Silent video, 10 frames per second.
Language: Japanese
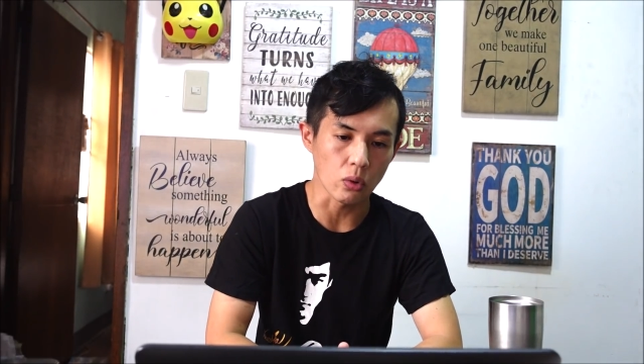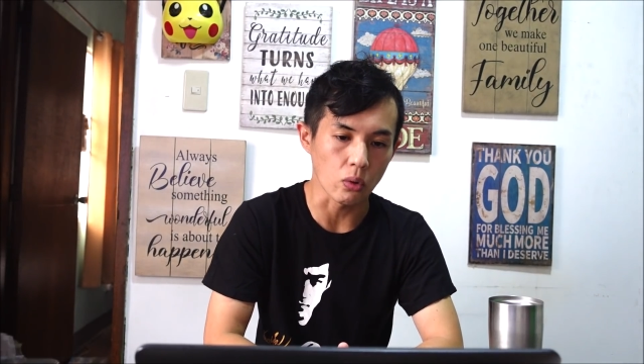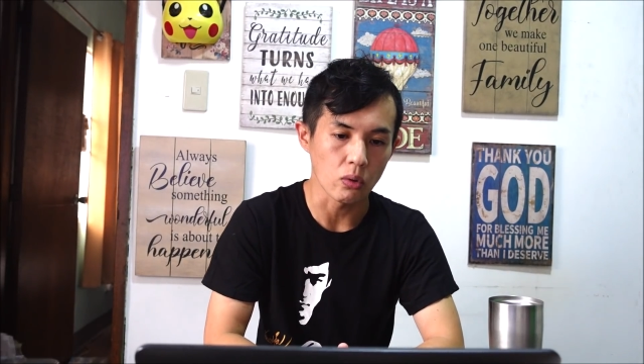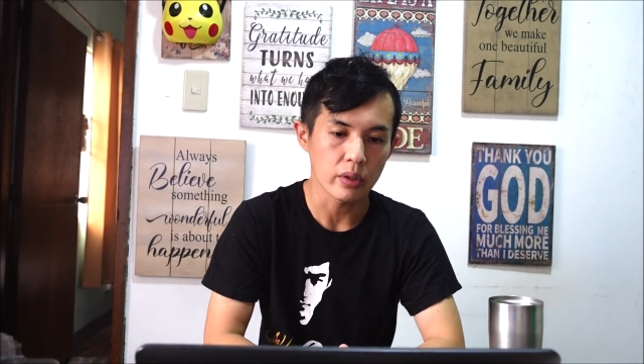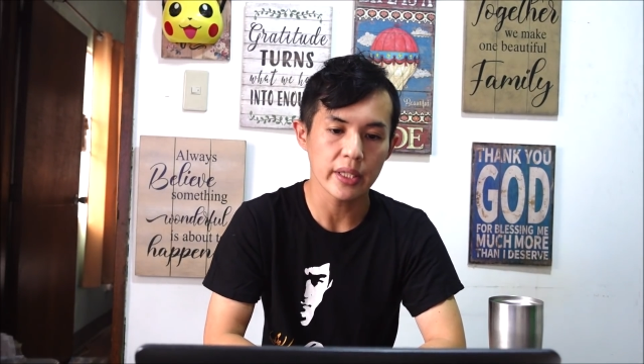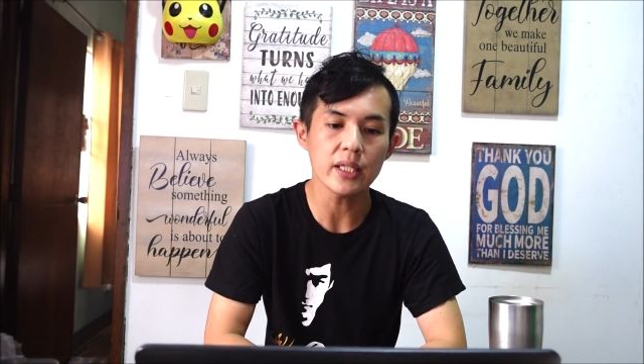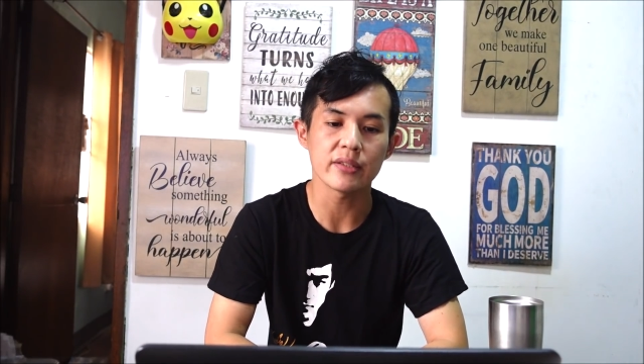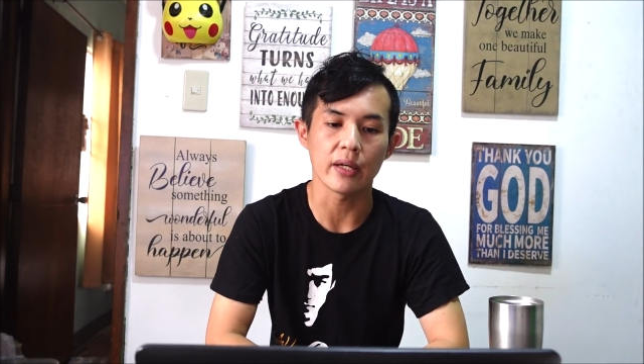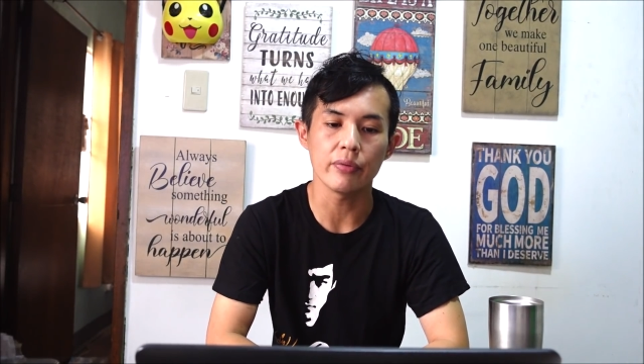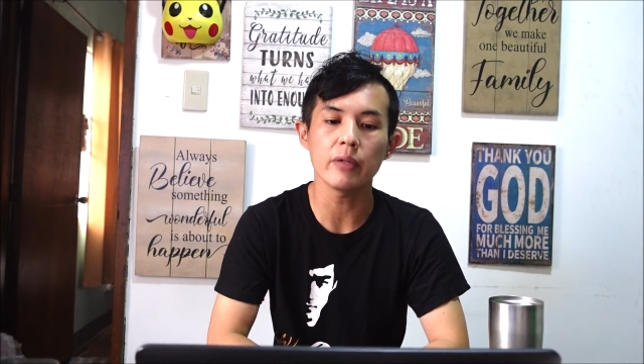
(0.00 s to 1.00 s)
現
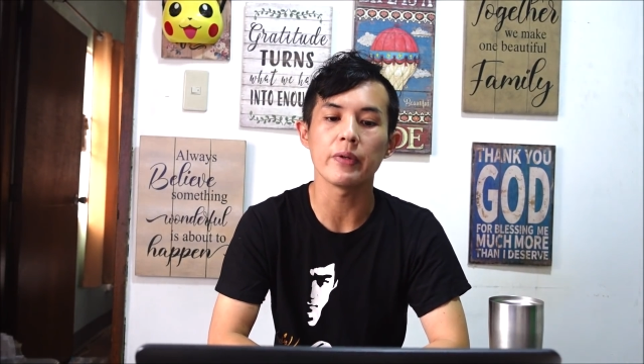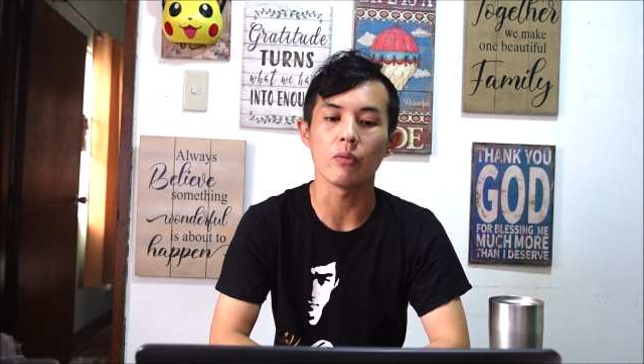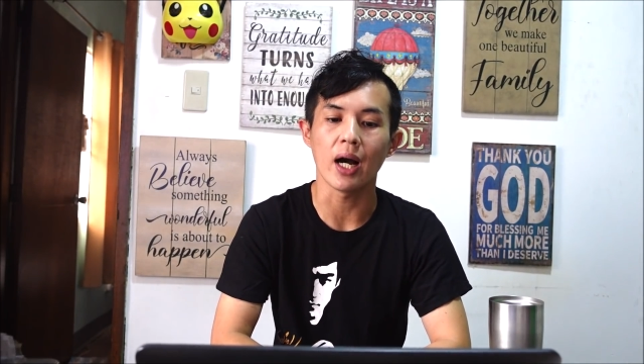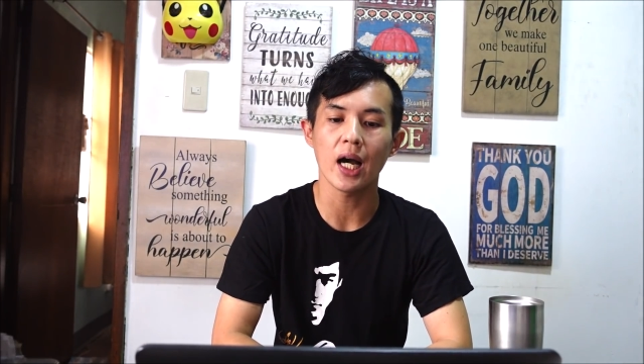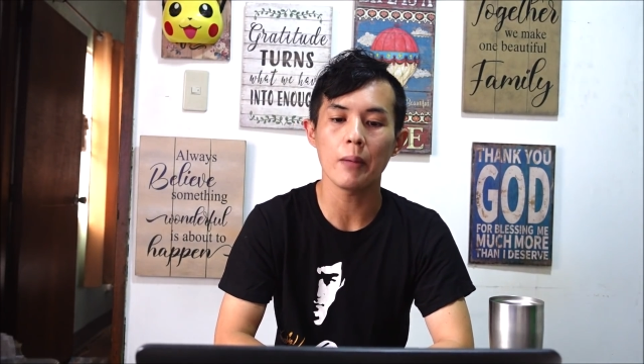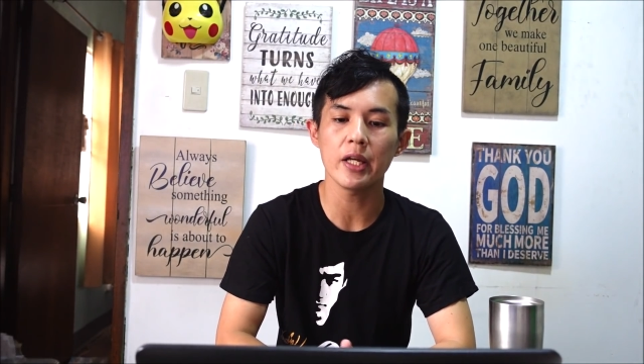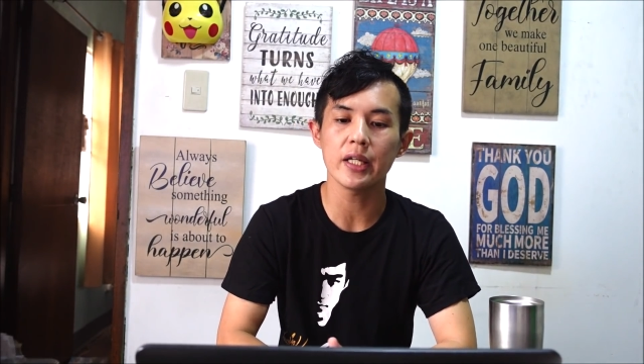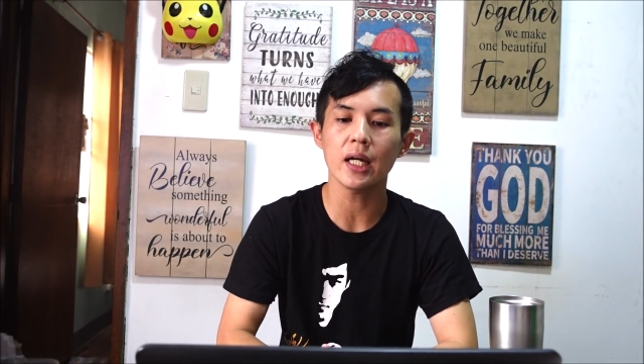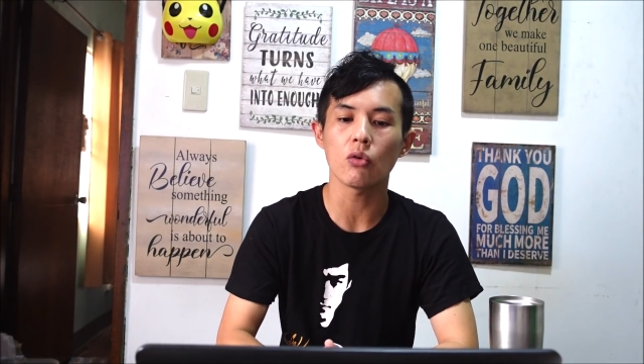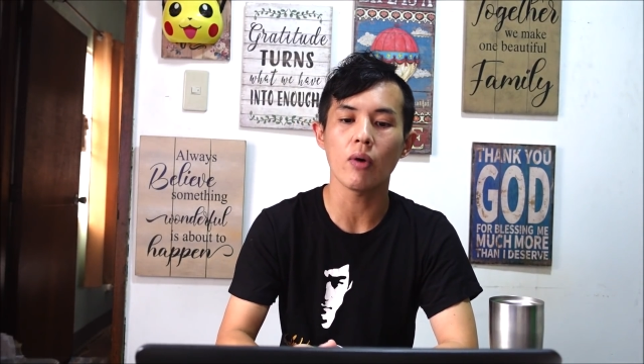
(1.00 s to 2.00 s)
在フィリピンは
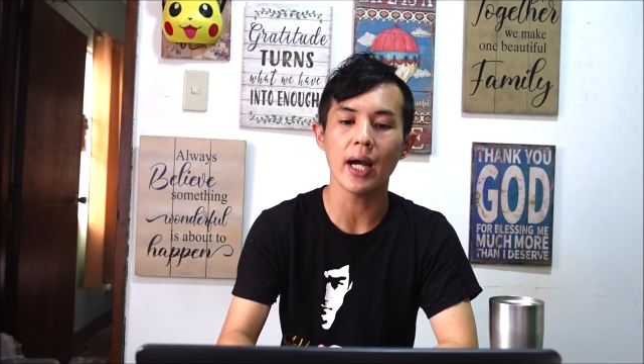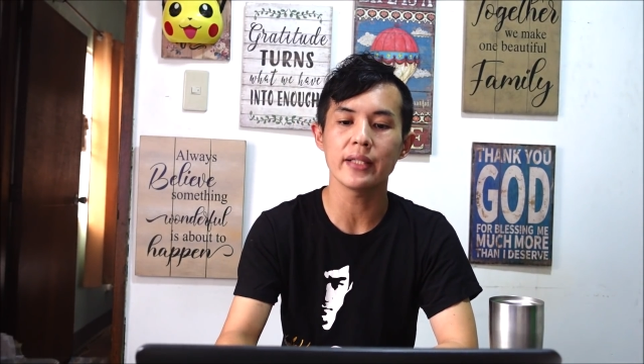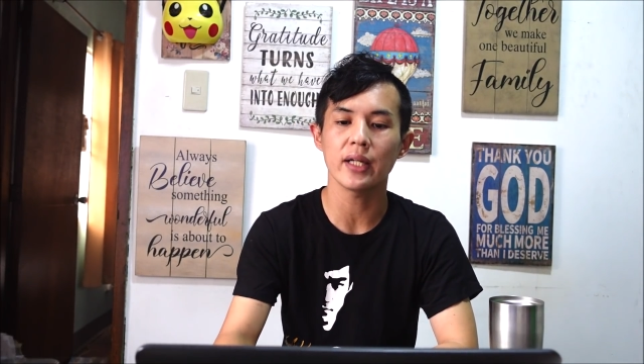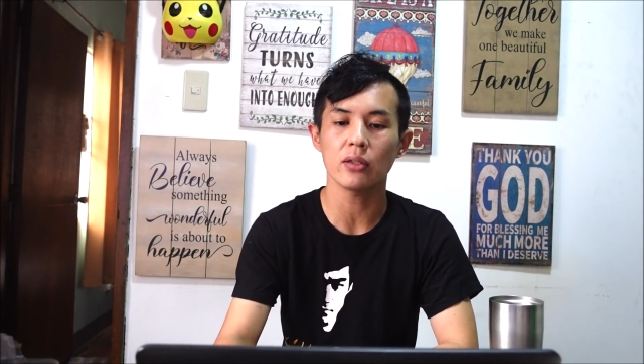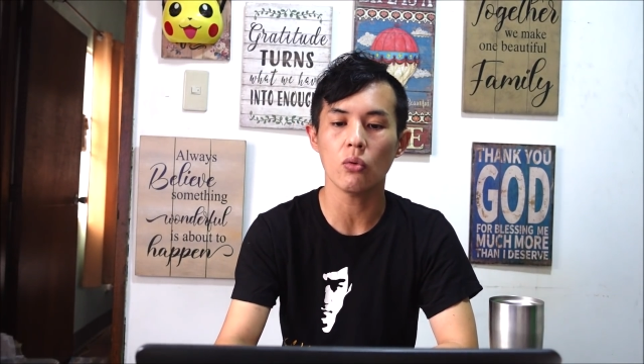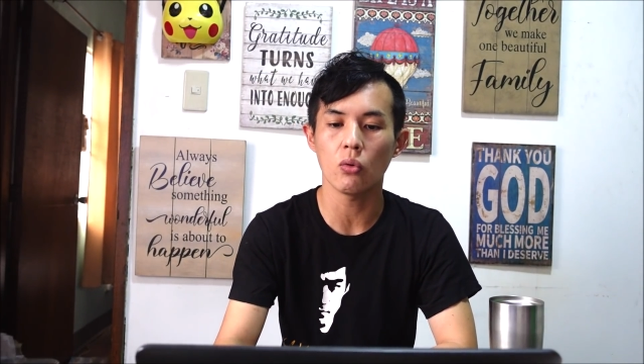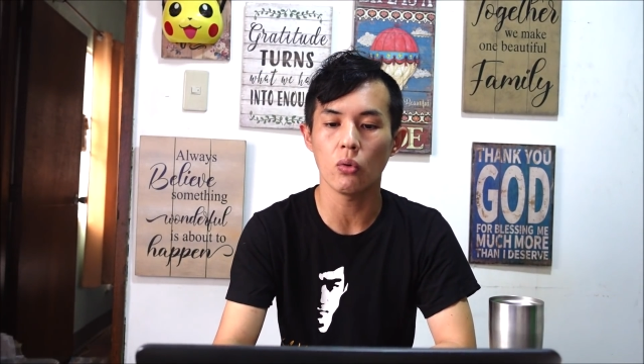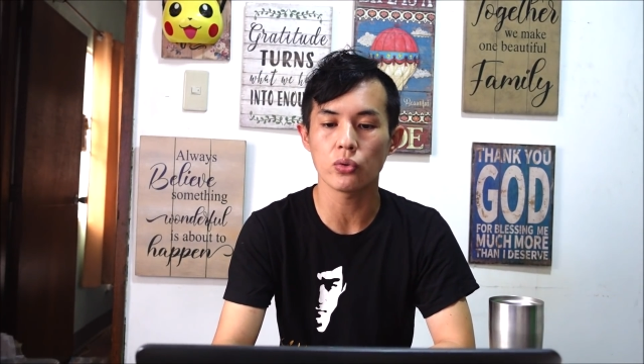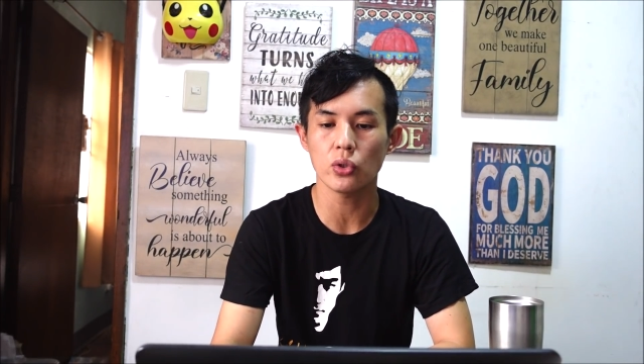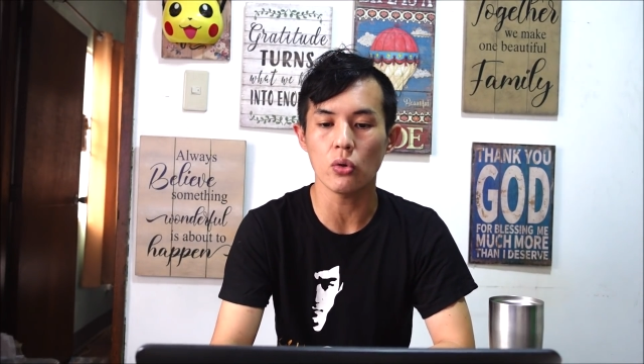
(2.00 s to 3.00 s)
アメリカのファイザーと
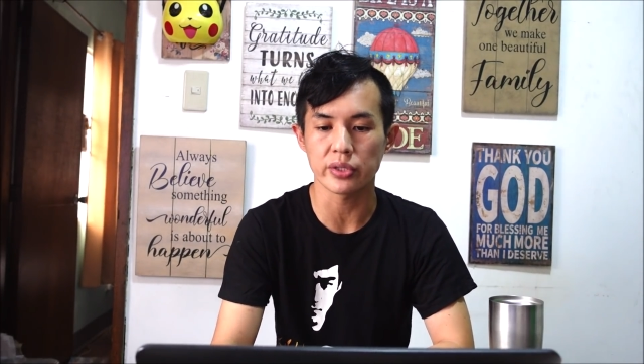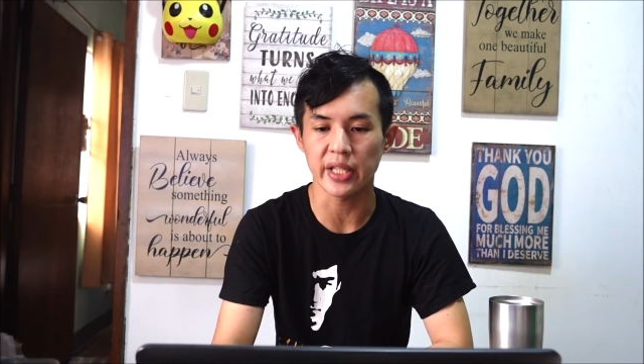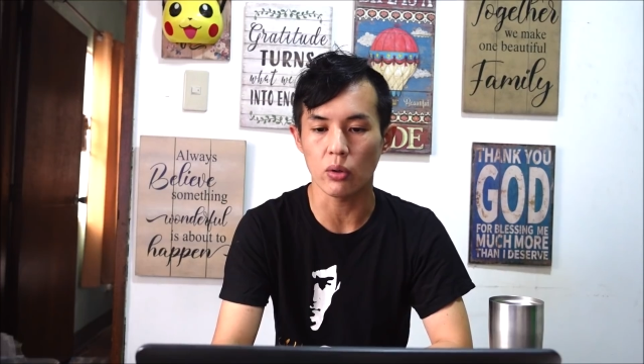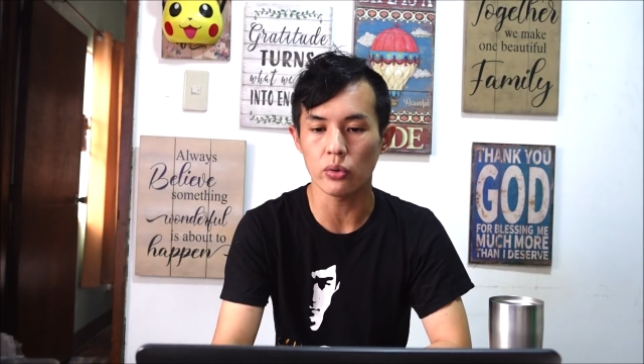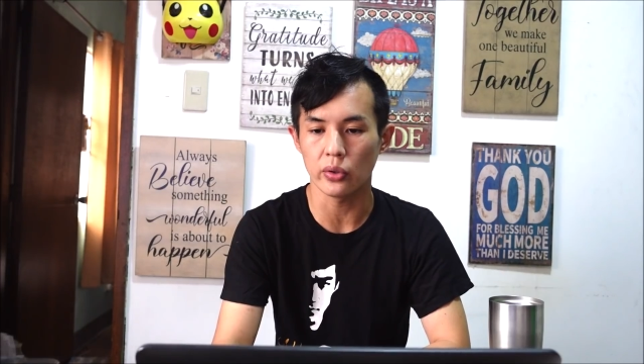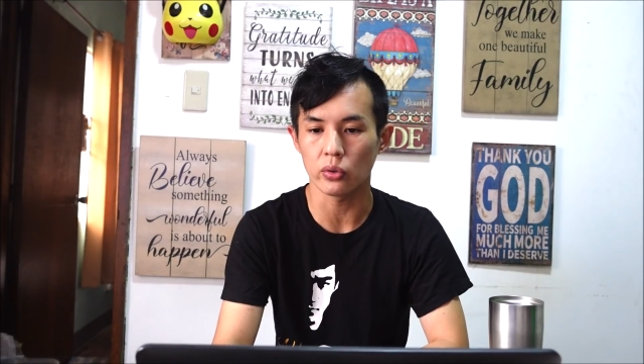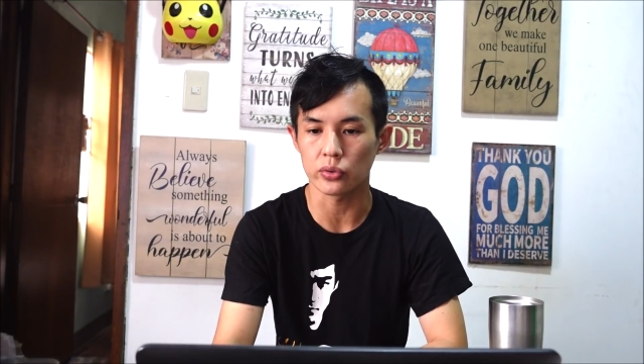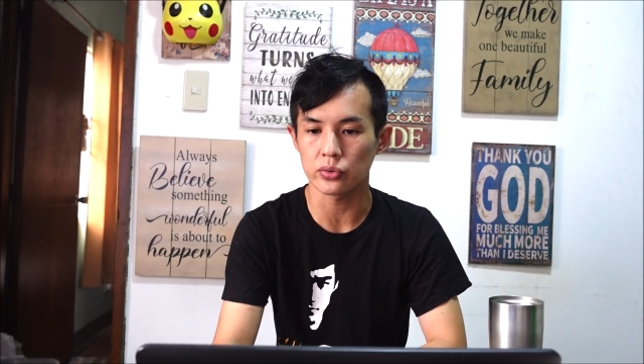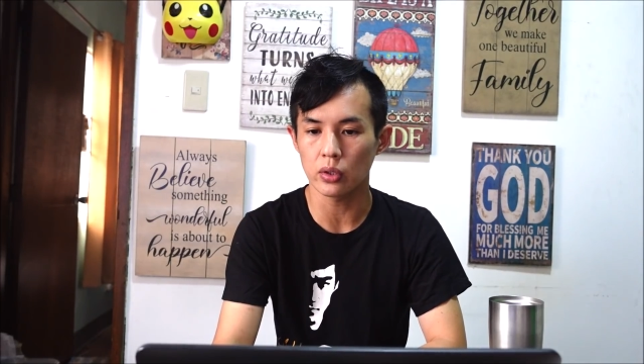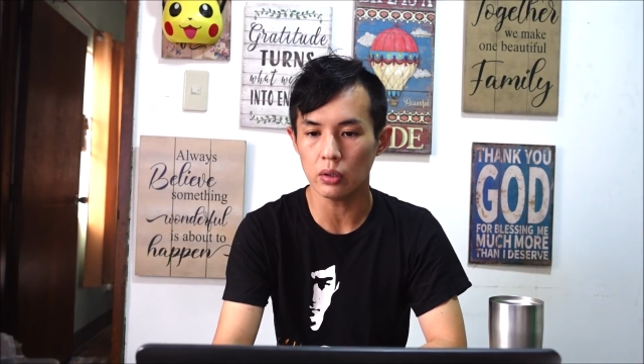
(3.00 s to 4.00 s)
交渉をしておるよう
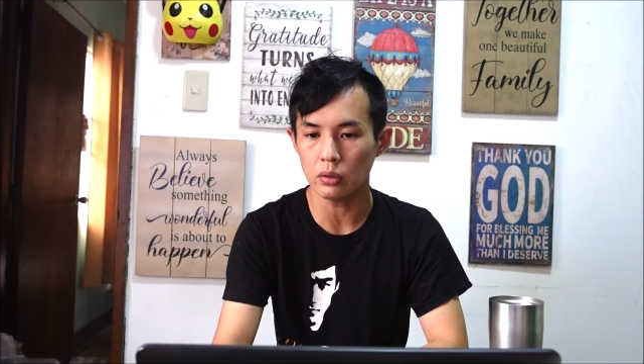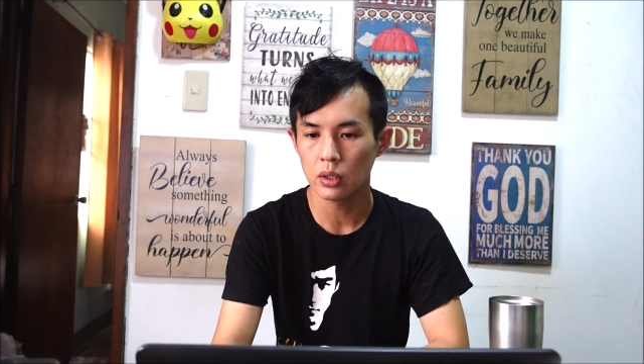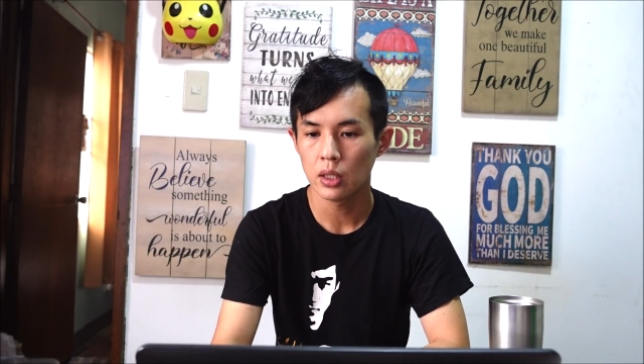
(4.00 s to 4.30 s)
ですよ。